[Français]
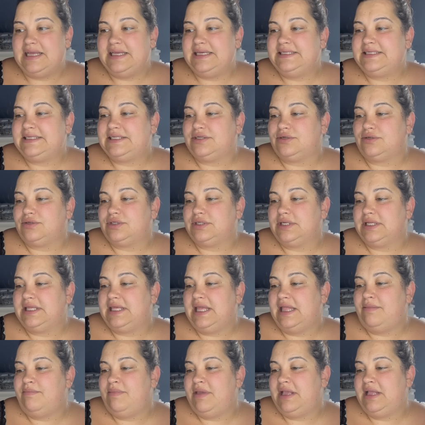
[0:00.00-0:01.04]
essence
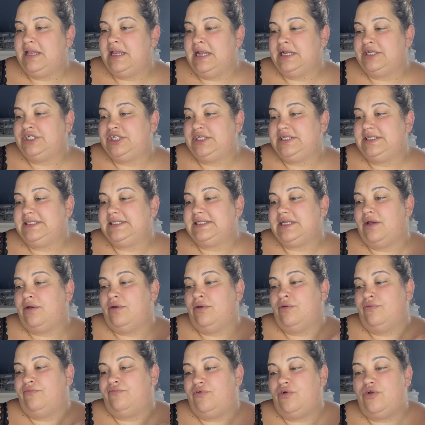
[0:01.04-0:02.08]
Get Big Lashes
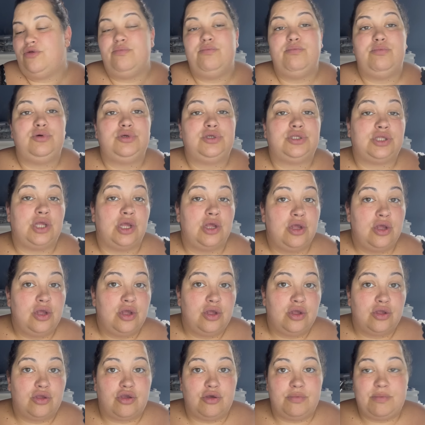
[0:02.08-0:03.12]
euh, Volume Boost
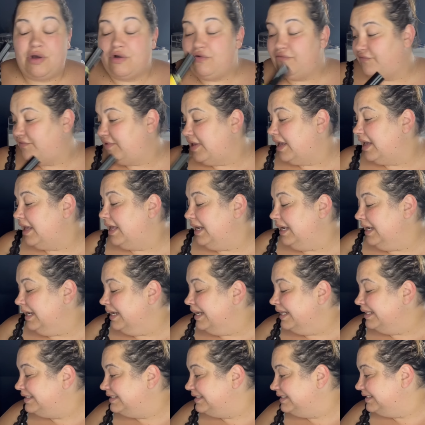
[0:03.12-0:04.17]
que m'a offert
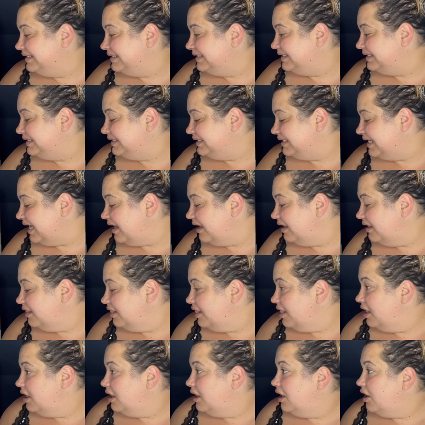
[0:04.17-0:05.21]
Laetitia.
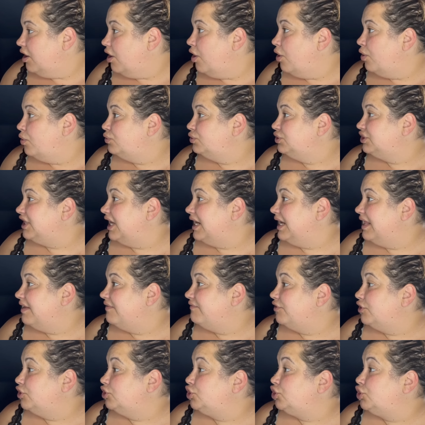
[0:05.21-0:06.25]
En rouge à
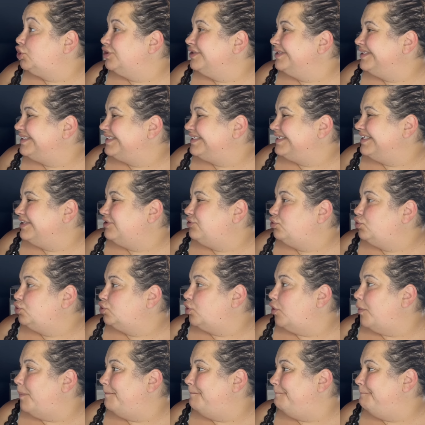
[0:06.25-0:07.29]
lèvres, je ne sais
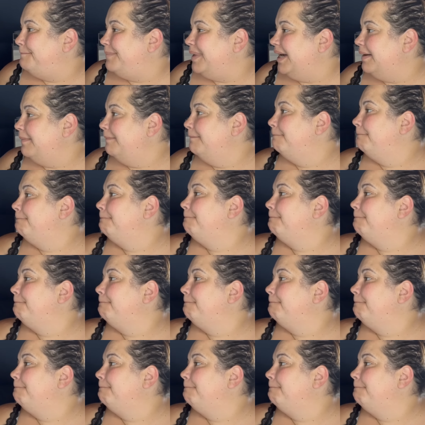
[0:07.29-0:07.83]
toujours pas.